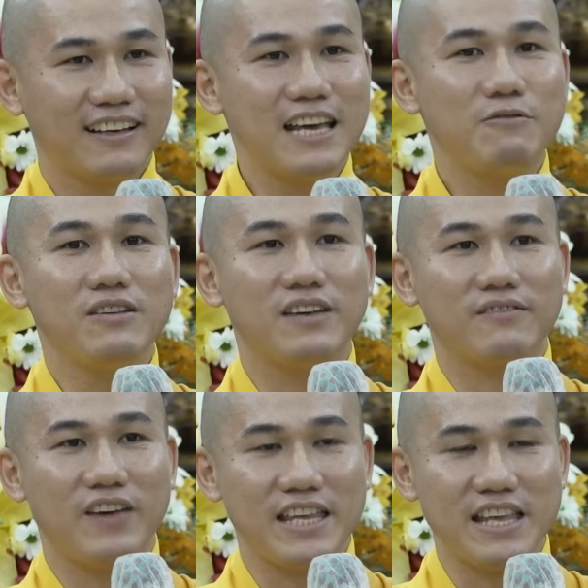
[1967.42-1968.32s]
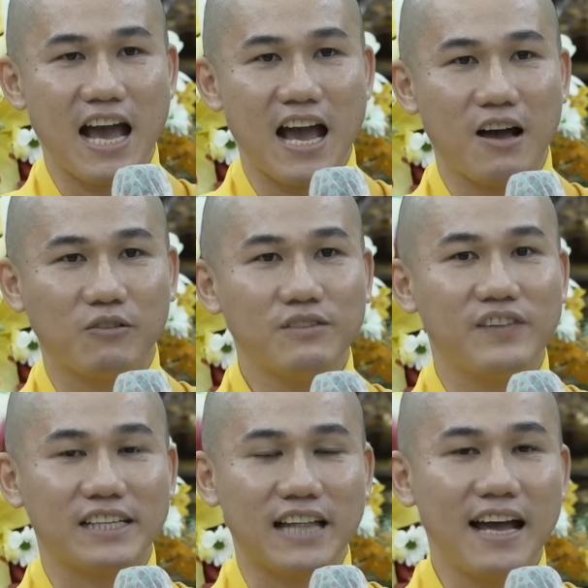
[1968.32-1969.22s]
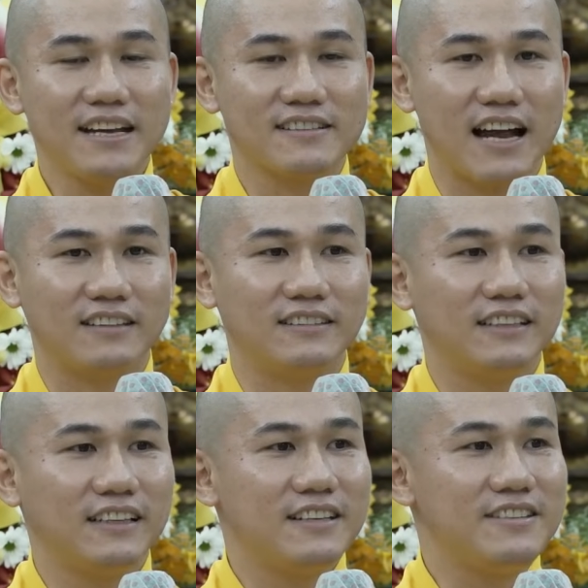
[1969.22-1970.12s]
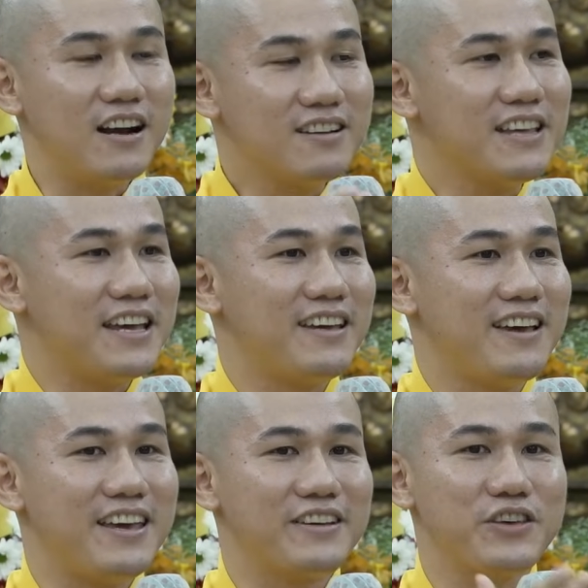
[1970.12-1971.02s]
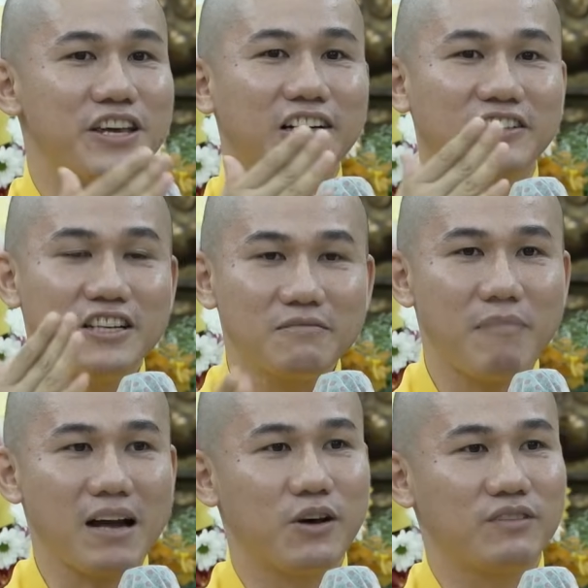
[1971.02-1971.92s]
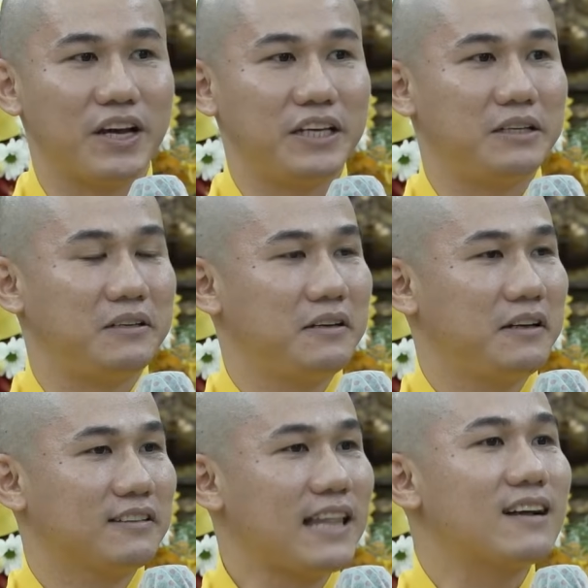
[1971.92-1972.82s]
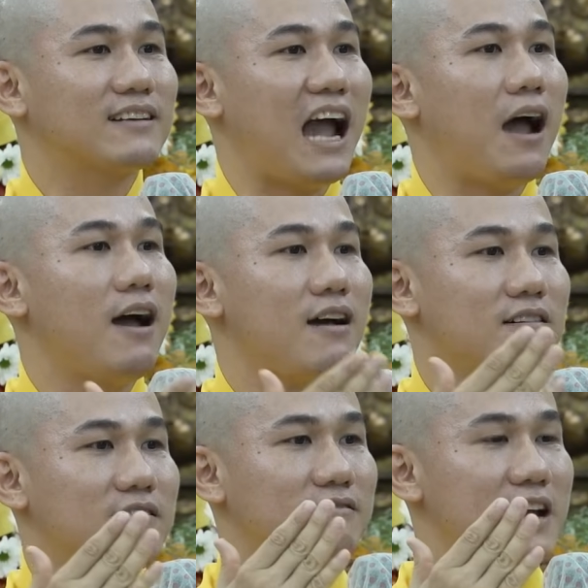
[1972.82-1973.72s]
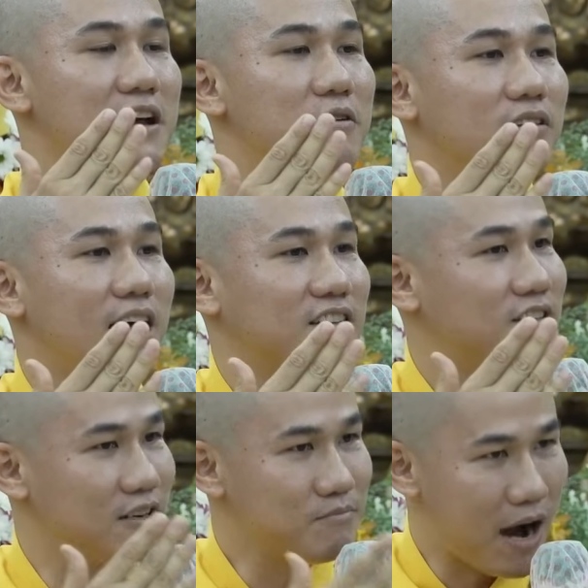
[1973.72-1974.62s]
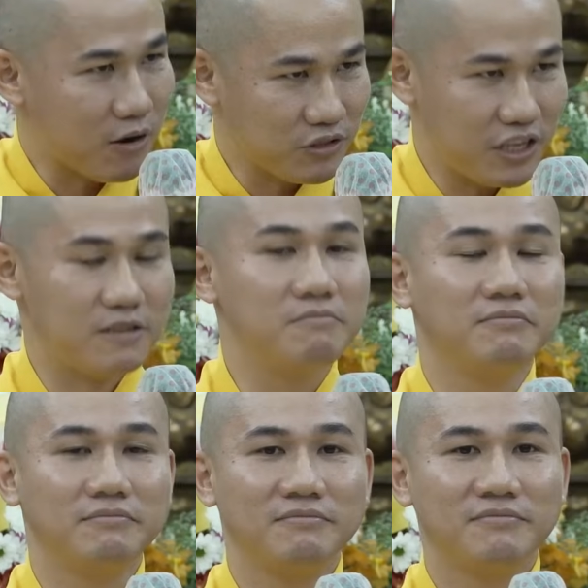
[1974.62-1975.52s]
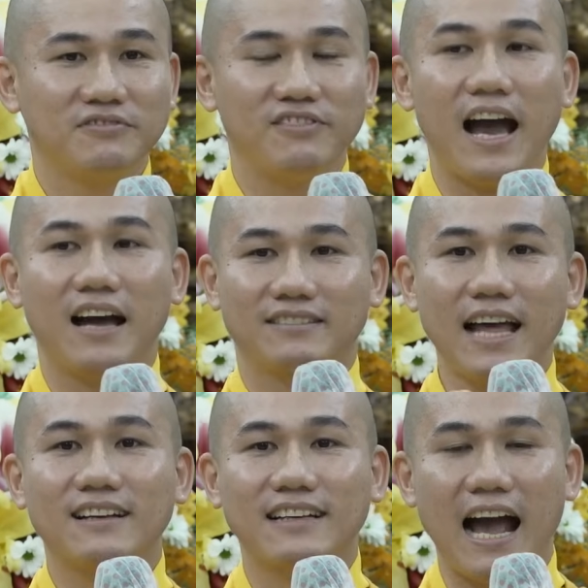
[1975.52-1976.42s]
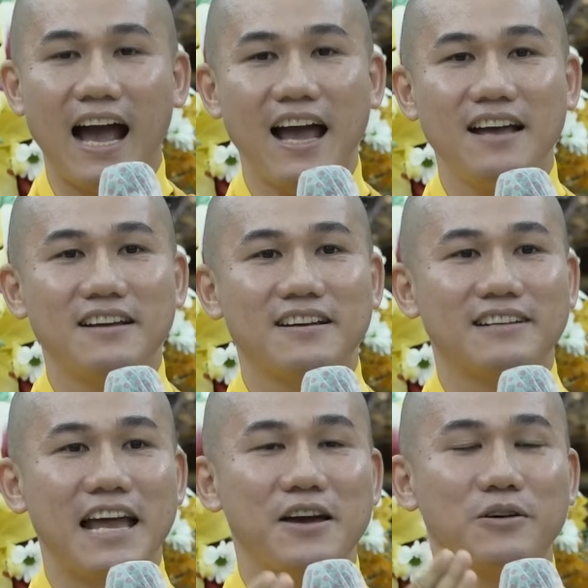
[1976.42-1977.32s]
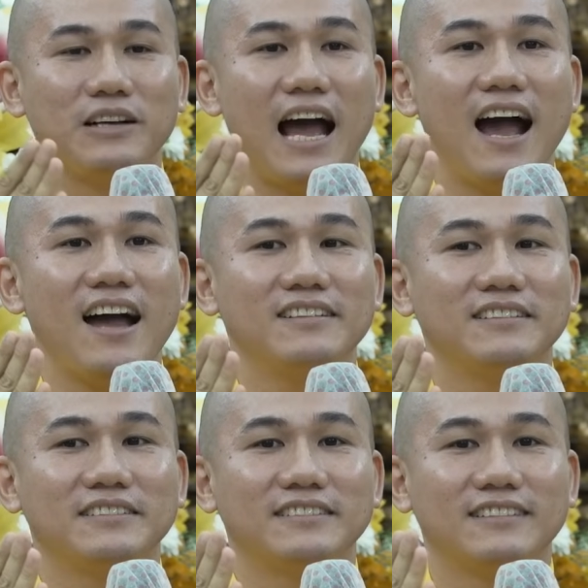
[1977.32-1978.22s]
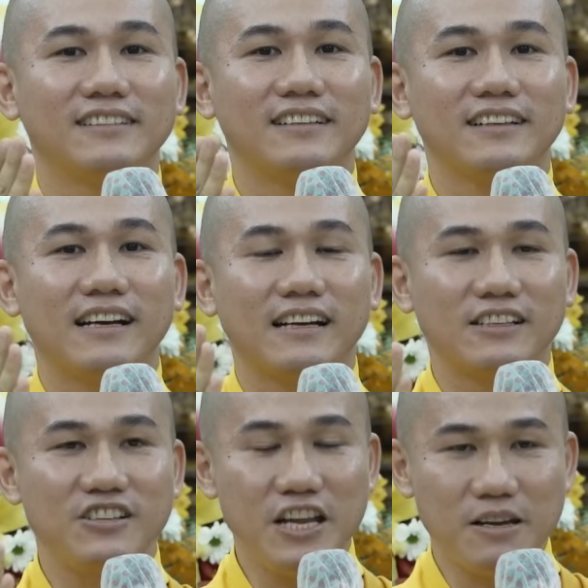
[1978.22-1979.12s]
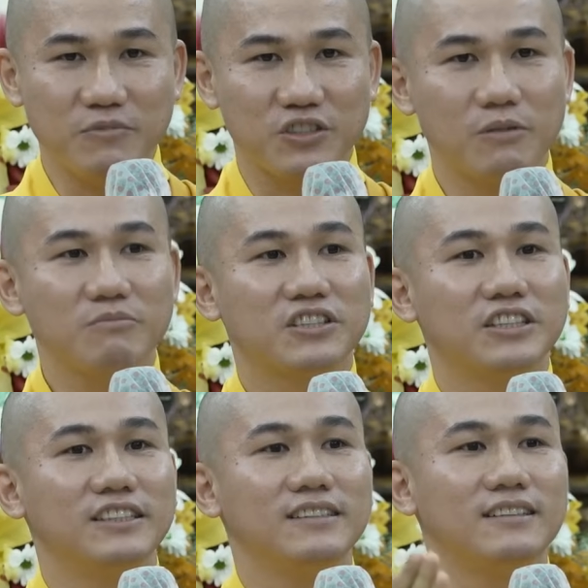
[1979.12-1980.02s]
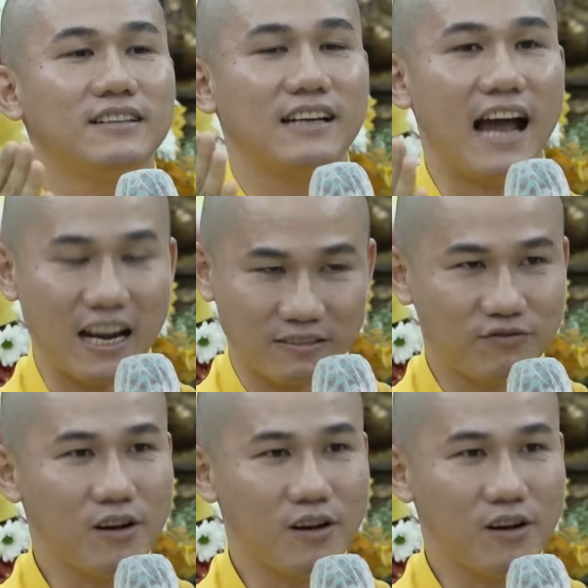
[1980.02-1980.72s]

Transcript: khi quý vị về nhà, quý vị thấy rằng những gì hiện diện trước mắt quý vị, tất cả đều là sự màu nhiệm, và tất cả đều là niềm sung sướng, hạnh